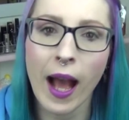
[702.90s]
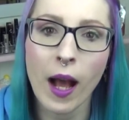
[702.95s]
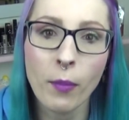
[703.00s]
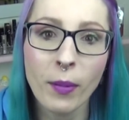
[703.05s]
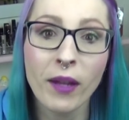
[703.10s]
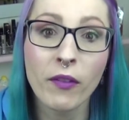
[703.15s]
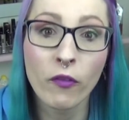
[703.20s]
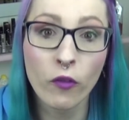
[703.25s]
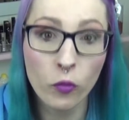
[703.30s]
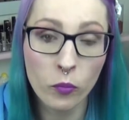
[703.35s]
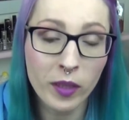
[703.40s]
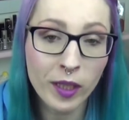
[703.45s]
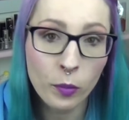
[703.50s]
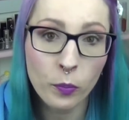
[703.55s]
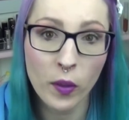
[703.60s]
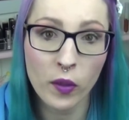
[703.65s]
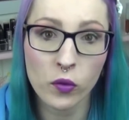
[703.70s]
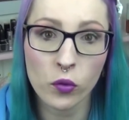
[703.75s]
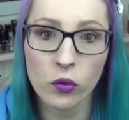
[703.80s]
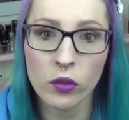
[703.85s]
Aber für
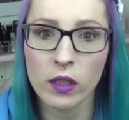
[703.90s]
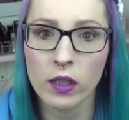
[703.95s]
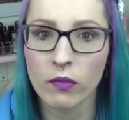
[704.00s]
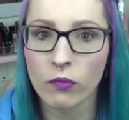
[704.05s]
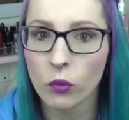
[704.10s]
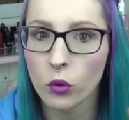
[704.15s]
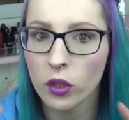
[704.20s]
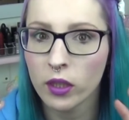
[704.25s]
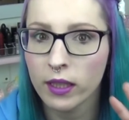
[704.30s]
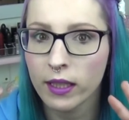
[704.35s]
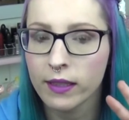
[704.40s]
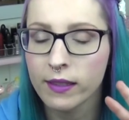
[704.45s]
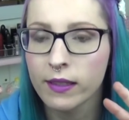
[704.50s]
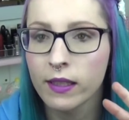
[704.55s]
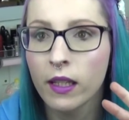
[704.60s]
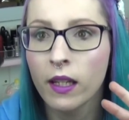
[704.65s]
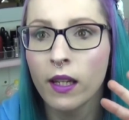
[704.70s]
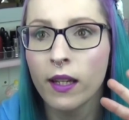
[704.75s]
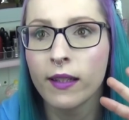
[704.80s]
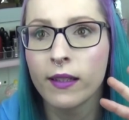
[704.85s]
mich persönlich, wo ich
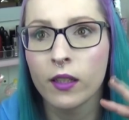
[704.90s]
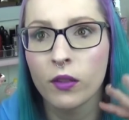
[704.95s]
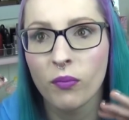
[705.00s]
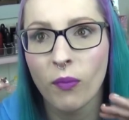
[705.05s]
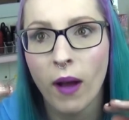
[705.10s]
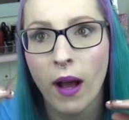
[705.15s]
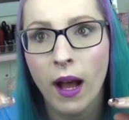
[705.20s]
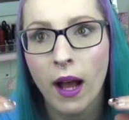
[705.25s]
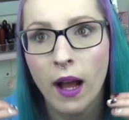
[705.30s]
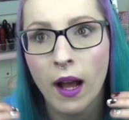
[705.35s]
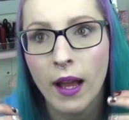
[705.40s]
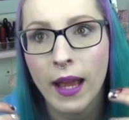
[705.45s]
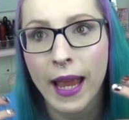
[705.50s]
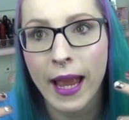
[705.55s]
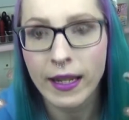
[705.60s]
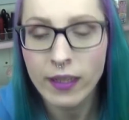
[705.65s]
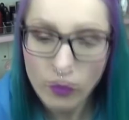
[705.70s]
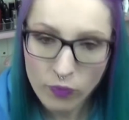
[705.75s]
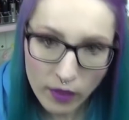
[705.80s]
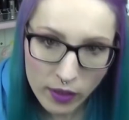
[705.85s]
jetzt zwar
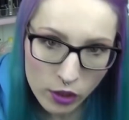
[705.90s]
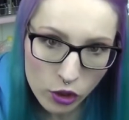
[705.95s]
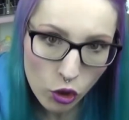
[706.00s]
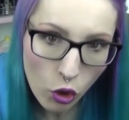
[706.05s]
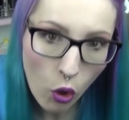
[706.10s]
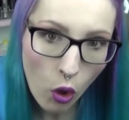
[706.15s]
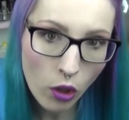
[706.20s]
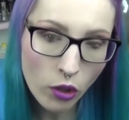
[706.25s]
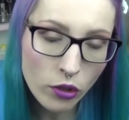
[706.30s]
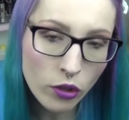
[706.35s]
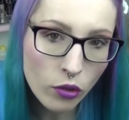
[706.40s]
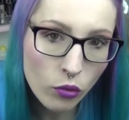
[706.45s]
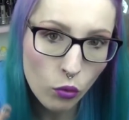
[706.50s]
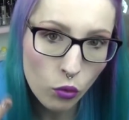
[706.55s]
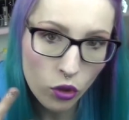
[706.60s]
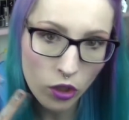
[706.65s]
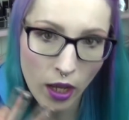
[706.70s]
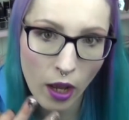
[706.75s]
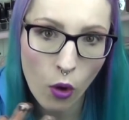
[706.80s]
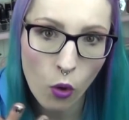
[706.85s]
etwas trockenen
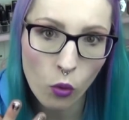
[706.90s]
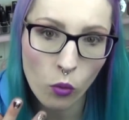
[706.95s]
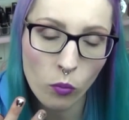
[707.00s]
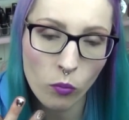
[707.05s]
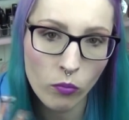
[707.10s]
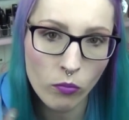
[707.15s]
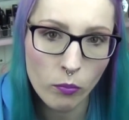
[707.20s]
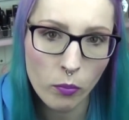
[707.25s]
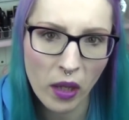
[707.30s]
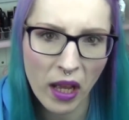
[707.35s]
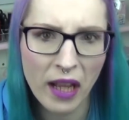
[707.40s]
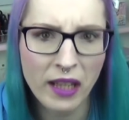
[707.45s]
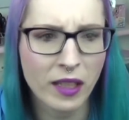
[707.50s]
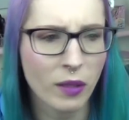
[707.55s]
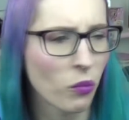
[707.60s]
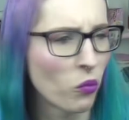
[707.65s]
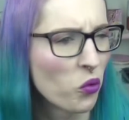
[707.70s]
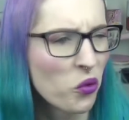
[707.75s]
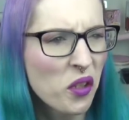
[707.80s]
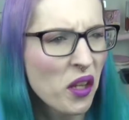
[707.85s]

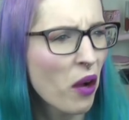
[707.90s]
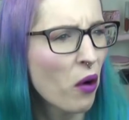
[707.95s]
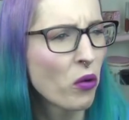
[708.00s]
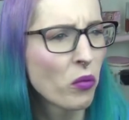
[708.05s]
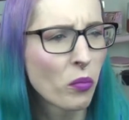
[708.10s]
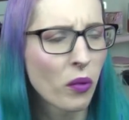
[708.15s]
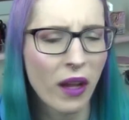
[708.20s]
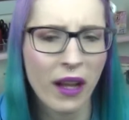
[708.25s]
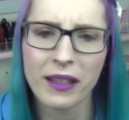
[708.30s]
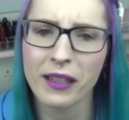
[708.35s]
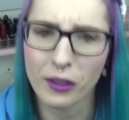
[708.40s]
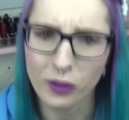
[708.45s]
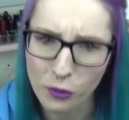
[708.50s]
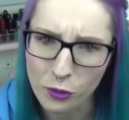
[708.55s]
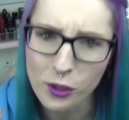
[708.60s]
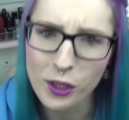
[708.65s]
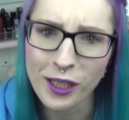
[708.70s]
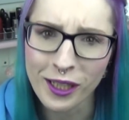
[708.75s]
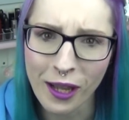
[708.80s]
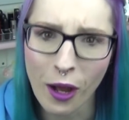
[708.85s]
Unteraugenbereich habe, Unteraugenbereich, also
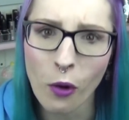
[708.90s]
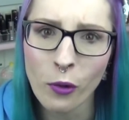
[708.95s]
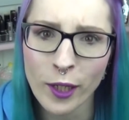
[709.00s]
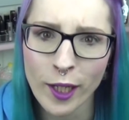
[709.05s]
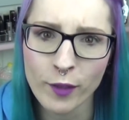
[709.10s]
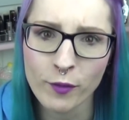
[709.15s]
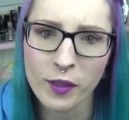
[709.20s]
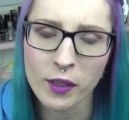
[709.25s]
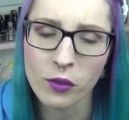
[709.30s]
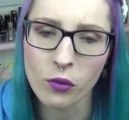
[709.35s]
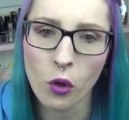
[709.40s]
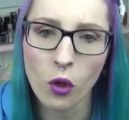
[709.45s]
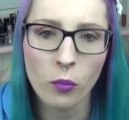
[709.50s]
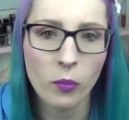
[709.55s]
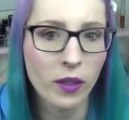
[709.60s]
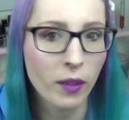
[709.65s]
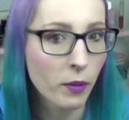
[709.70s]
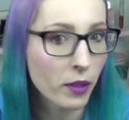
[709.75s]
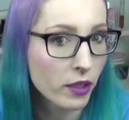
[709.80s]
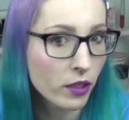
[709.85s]
unter den Augen etwas
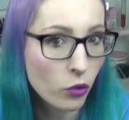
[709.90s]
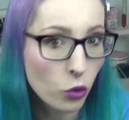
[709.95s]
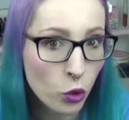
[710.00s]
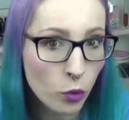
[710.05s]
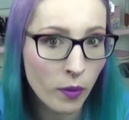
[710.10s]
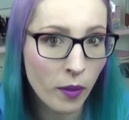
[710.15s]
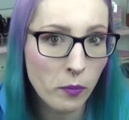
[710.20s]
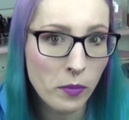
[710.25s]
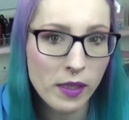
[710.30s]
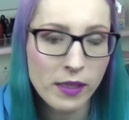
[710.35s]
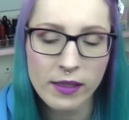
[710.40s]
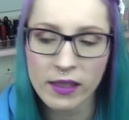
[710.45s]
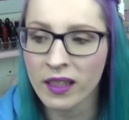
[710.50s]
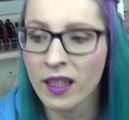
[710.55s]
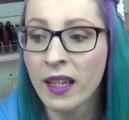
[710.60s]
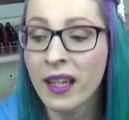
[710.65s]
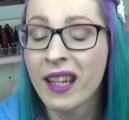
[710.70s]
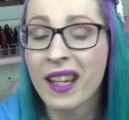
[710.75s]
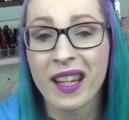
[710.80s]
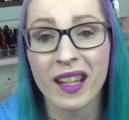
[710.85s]
trocknen, aber nicht
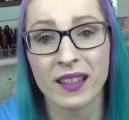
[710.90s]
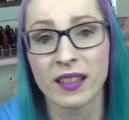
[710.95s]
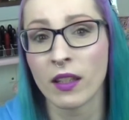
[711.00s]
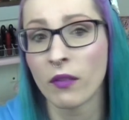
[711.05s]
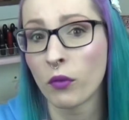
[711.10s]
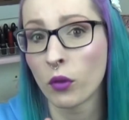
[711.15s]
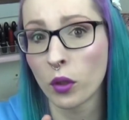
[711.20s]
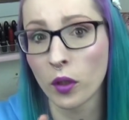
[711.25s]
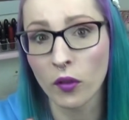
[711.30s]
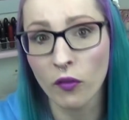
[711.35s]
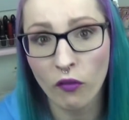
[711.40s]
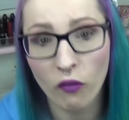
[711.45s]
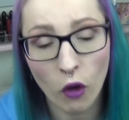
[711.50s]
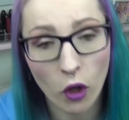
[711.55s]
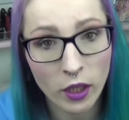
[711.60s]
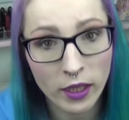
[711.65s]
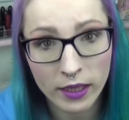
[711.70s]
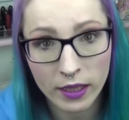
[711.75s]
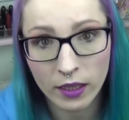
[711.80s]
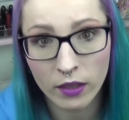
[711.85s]
übermäßig, ist er wirklich
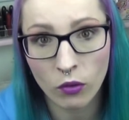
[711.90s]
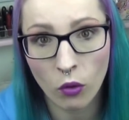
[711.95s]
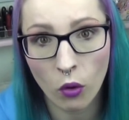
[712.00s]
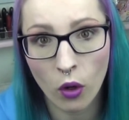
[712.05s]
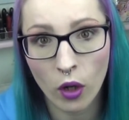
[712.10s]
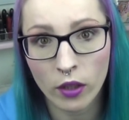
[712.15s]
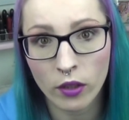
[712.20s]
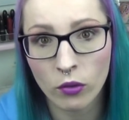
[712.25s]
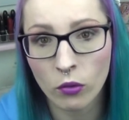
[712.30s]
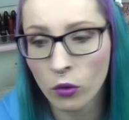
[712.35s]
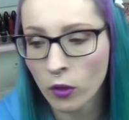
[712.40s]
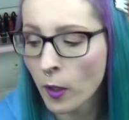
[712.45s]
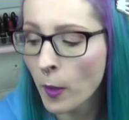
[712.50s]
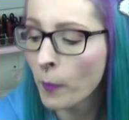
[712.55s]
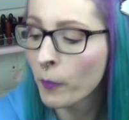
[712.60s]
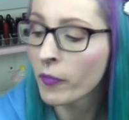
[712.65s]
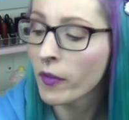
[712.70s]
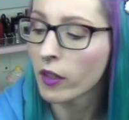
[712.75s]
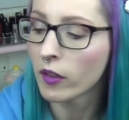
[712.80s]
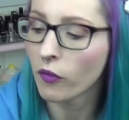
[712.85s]
völlig in Ordnung.
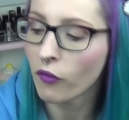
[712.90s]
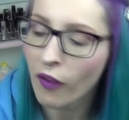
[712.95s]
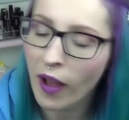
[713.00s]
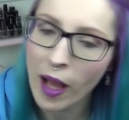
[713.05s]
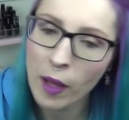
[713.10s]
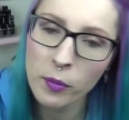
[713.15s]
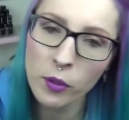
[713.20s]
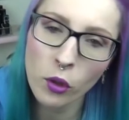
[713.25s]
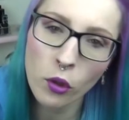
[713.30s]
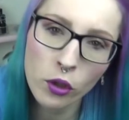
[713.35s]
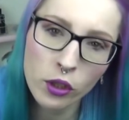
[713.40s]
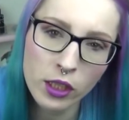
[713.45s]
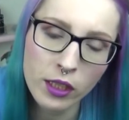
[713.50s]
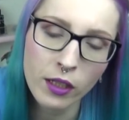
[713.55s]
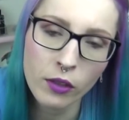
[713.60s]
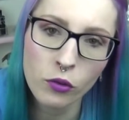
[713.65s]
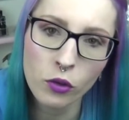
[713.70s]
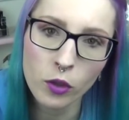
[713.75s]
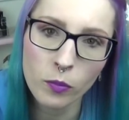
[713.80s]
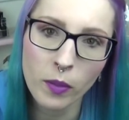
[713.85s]
Die Farbe könnte
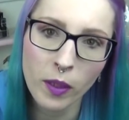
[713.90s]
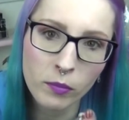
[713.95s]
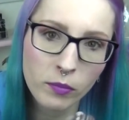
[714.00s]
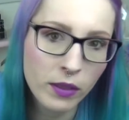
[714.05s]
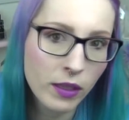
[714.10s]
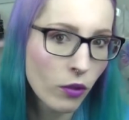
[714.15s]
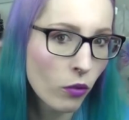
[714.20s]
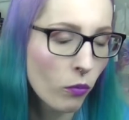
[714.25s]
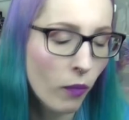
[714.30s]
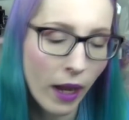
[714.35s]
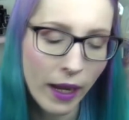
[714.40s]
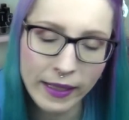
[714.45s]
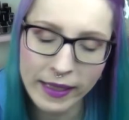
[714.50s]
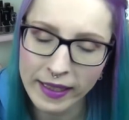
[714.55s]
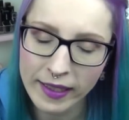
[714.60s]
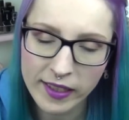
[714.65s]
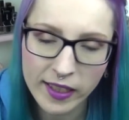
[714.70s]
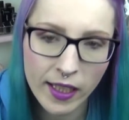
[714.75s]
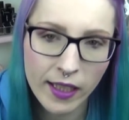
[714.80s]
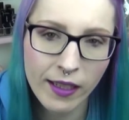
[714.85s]
natürlich bei mir um
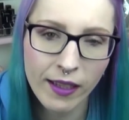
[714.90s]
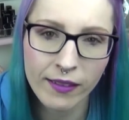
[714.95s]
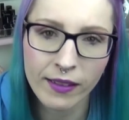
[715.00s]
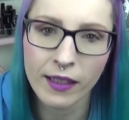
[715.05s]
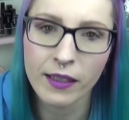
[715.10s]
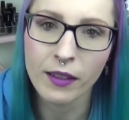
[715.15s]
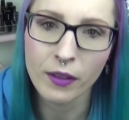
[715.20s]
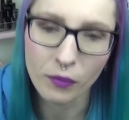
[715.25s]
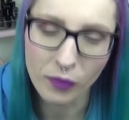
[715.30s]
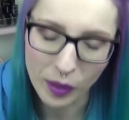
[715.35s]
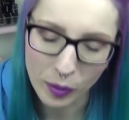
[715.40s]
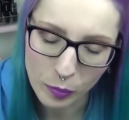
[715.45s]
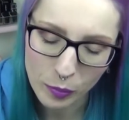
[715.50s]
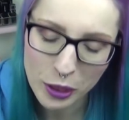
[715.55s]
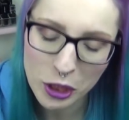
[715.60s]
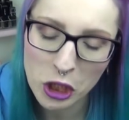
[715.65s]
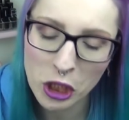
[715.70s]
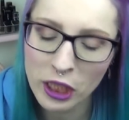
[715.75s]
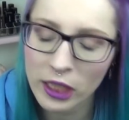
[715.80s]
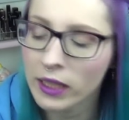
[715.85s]
einiges heller sein, deswegen
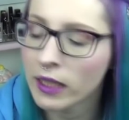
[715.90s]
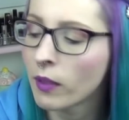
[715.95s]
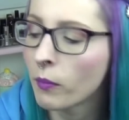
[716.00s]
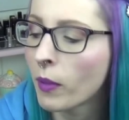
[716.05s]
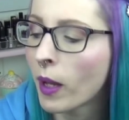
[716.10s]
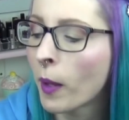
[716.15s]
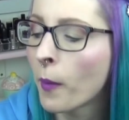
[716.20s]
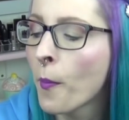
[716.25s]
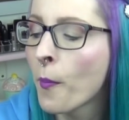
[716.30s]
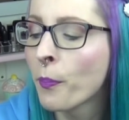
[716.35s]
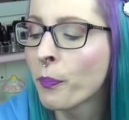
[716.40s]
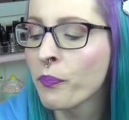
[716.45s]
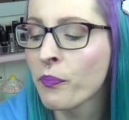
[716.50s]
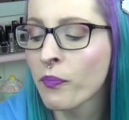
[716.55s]
mische ich ihn immer.